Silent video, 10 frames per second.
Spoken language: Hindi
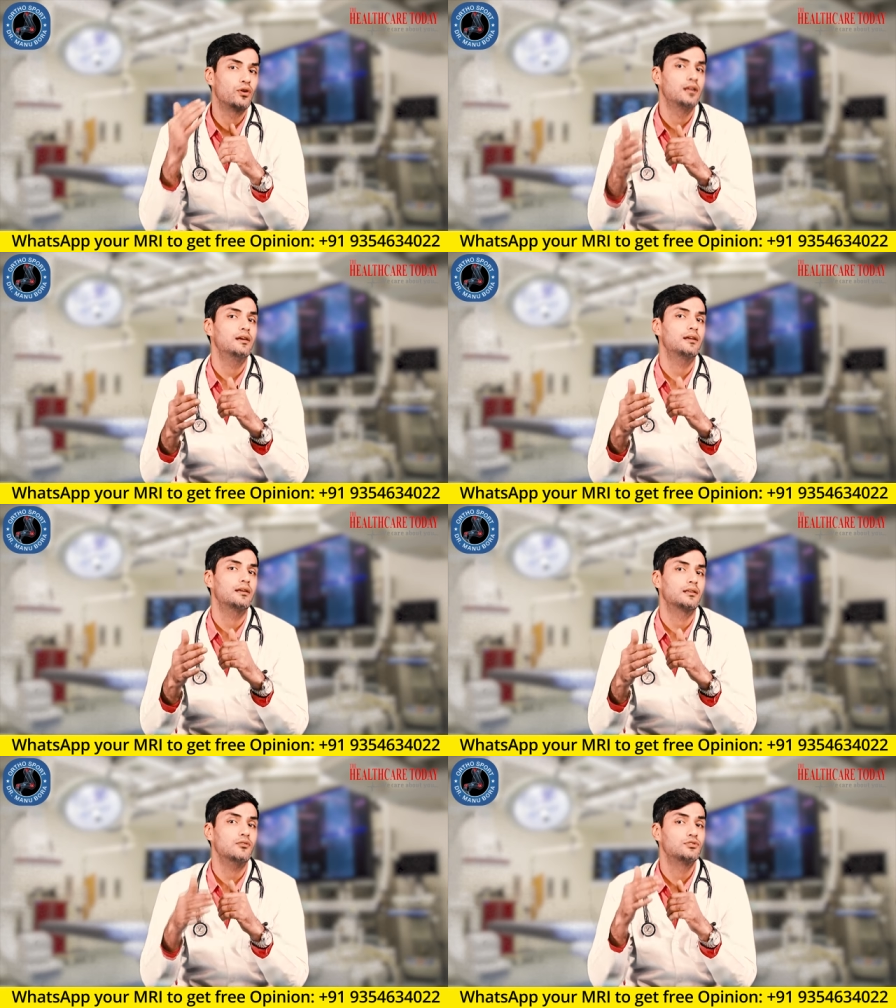फेलियर
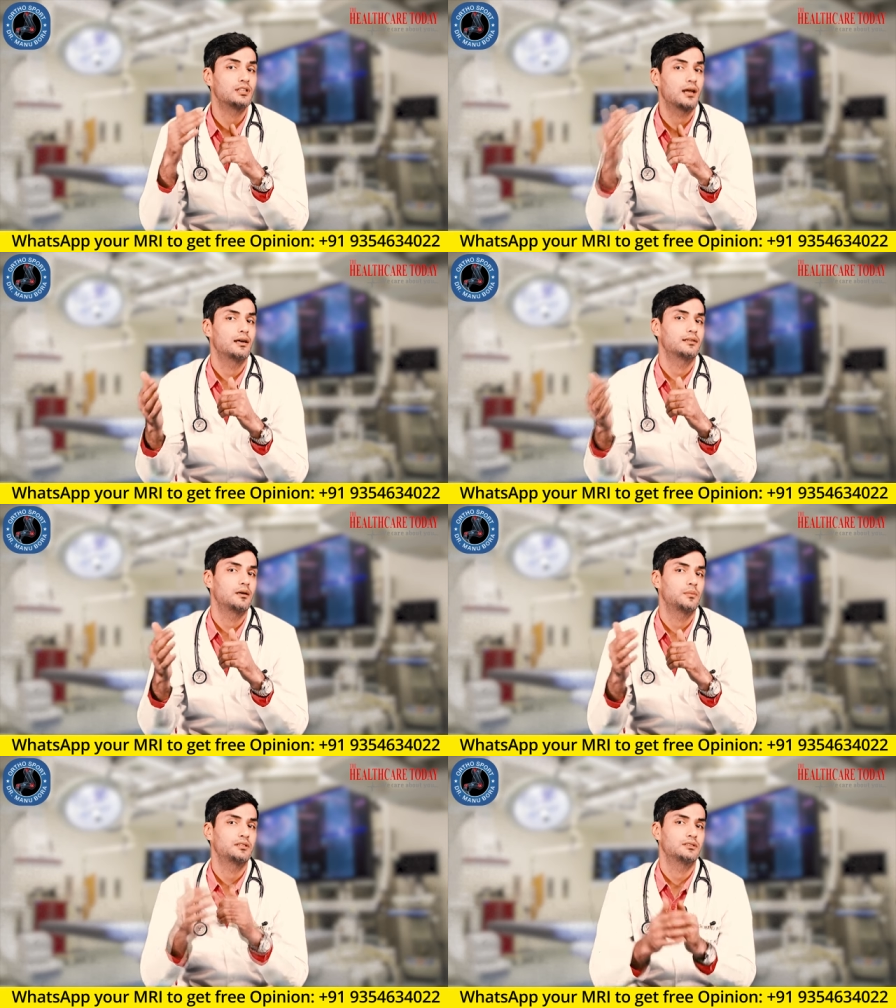की तरफ चला जाता
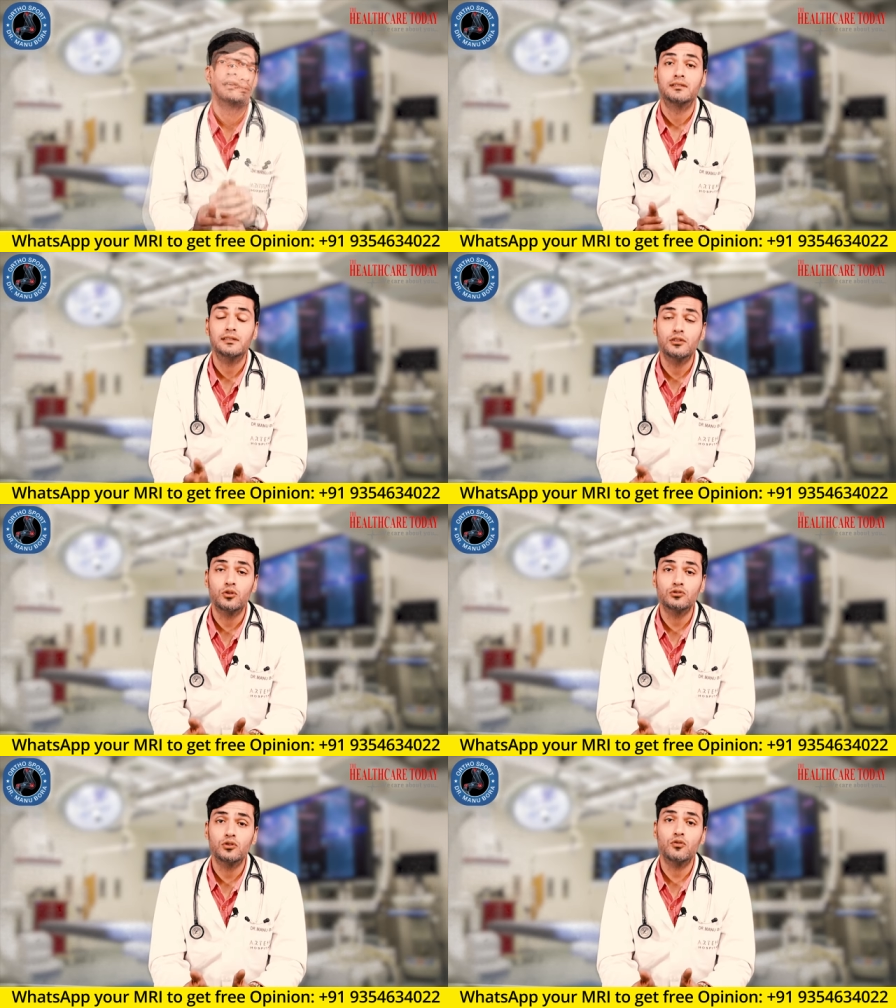है पेशेंट इसलिए
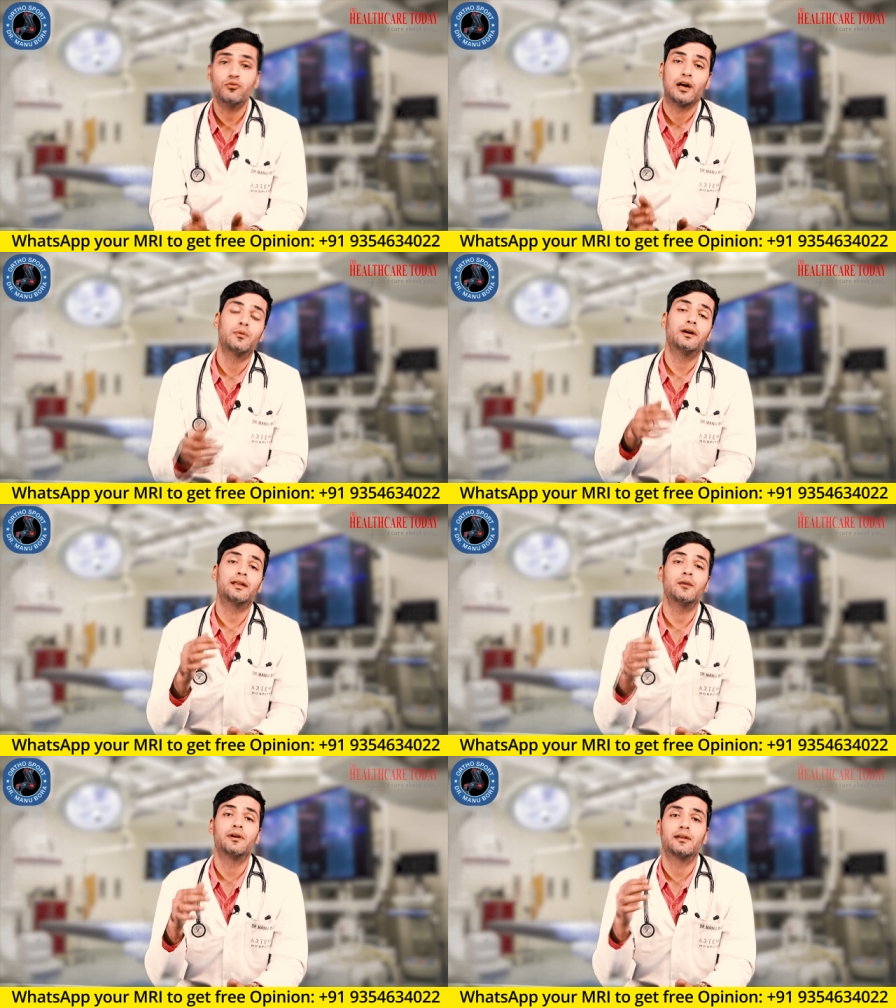दोस्तों फाइबर
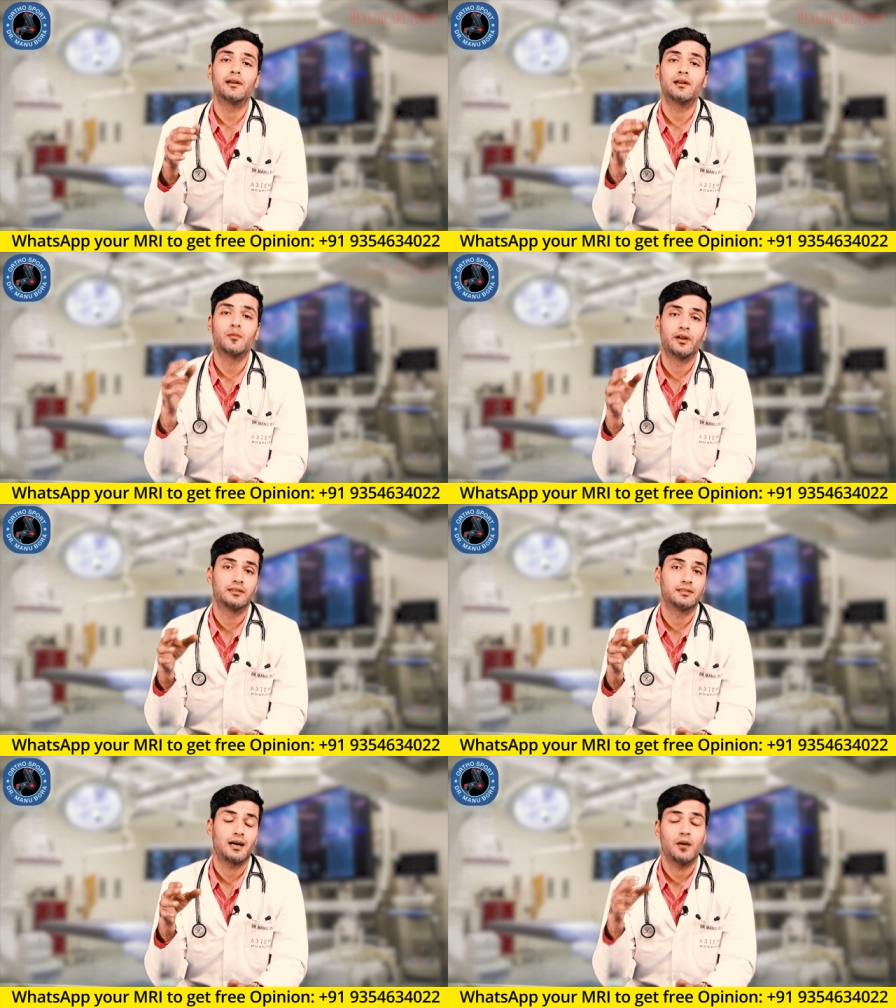टेप इंटरनल
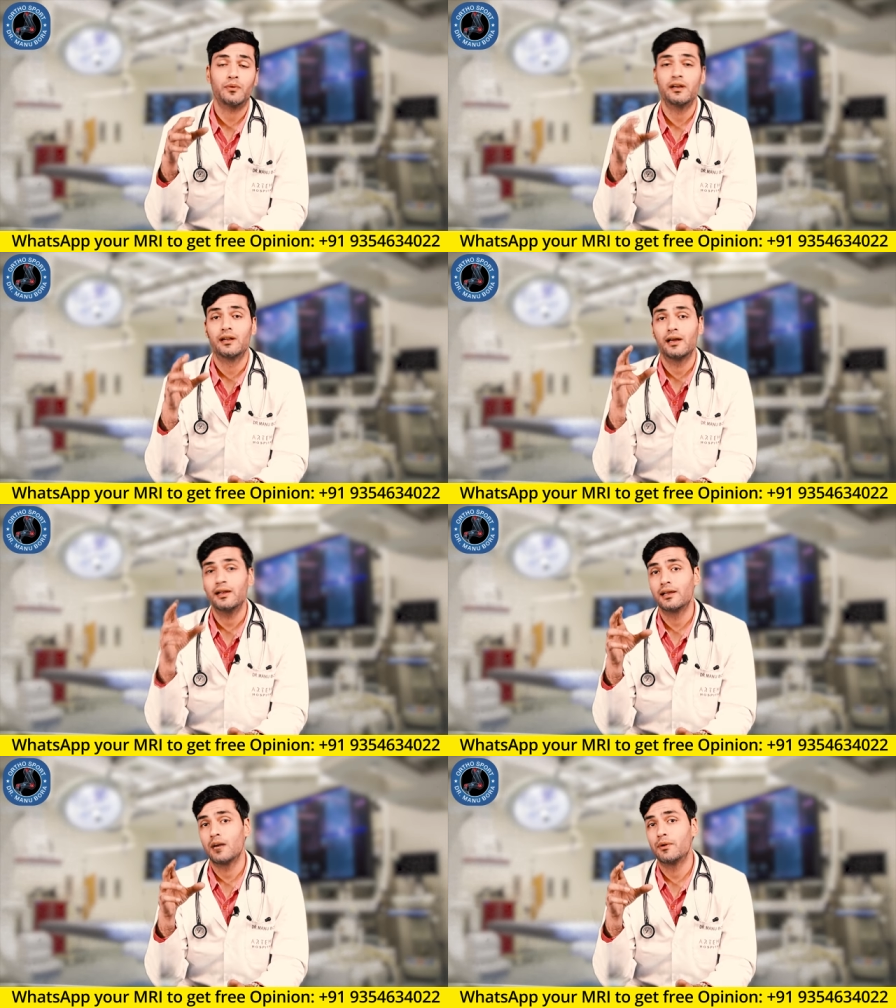ब्रेस आपके नए
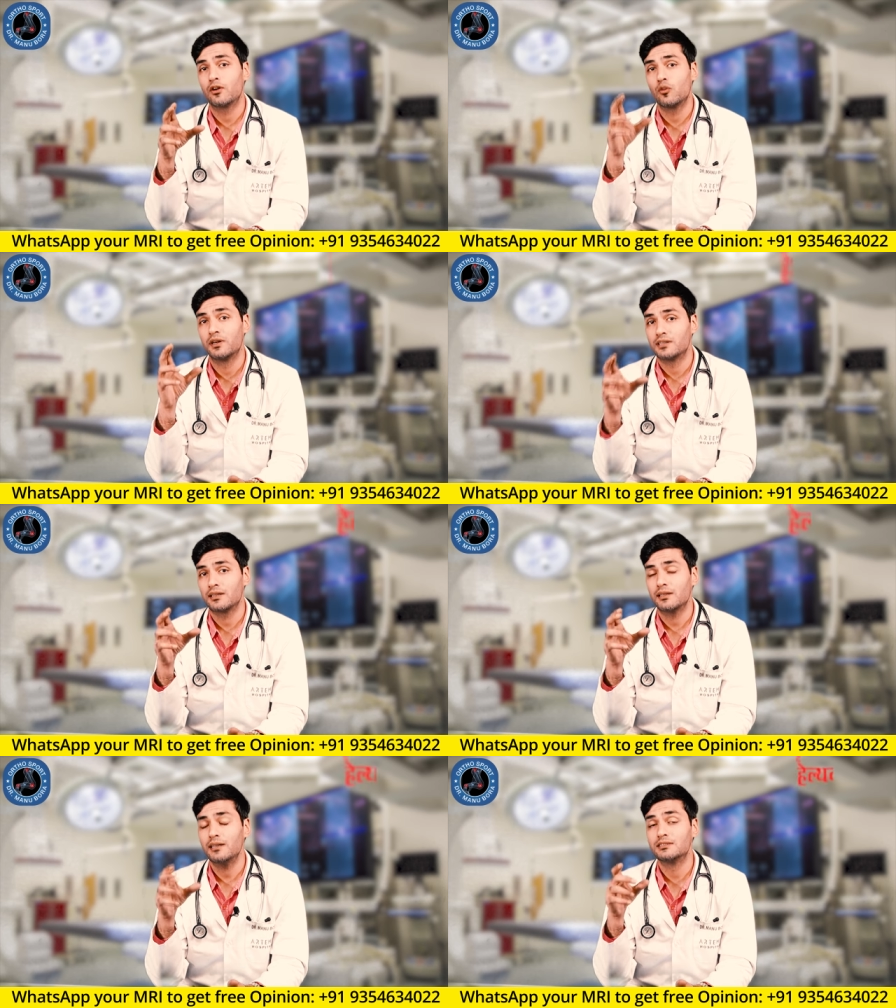लिगामेंट को
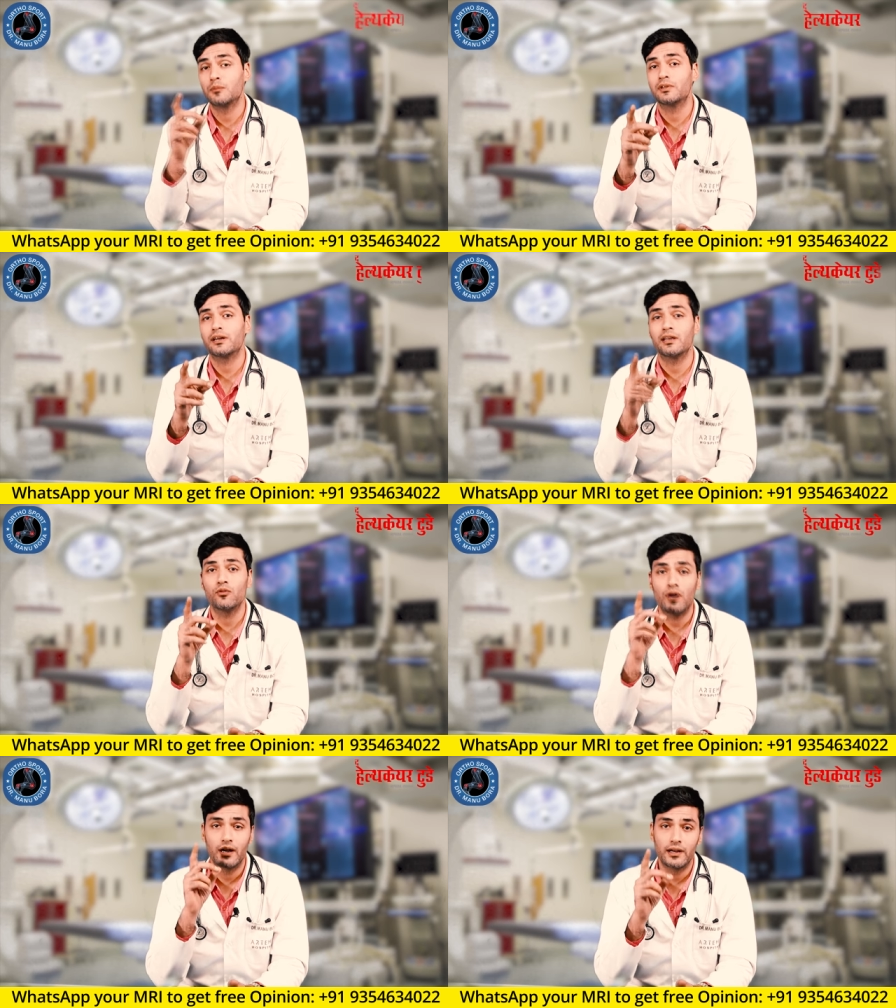बचाता है जब तक कि
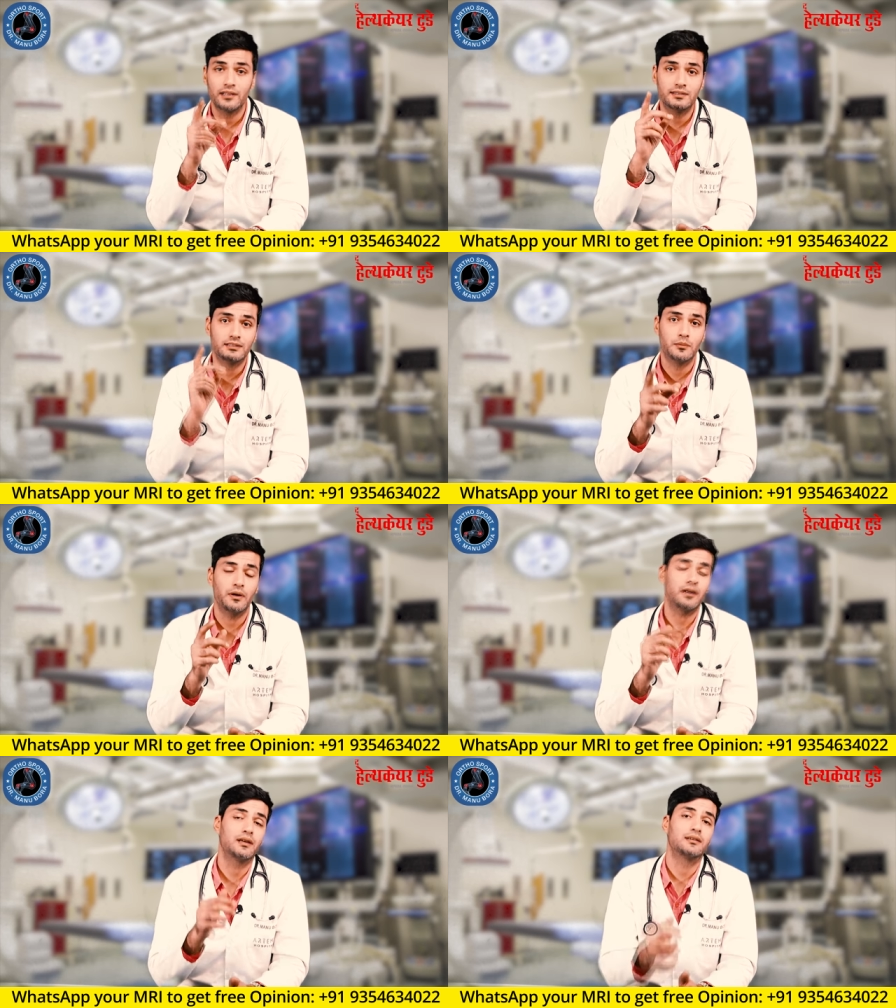वो हड्डी से
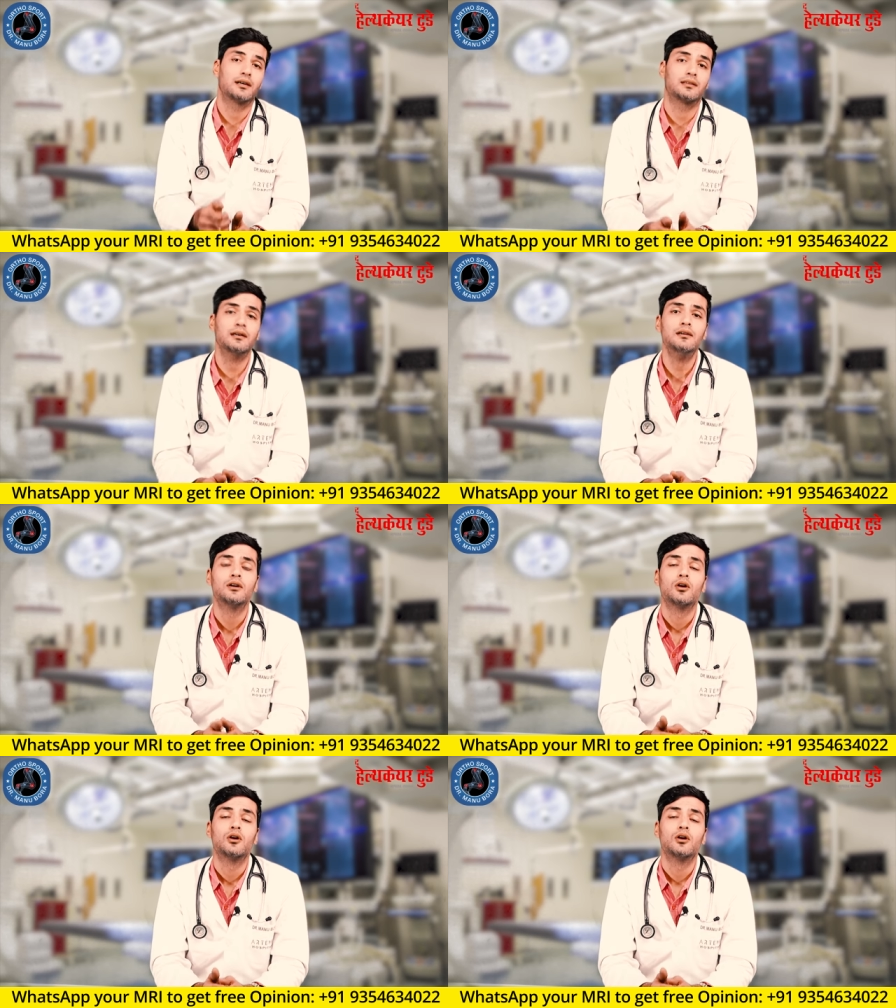चिपक नहीं जाता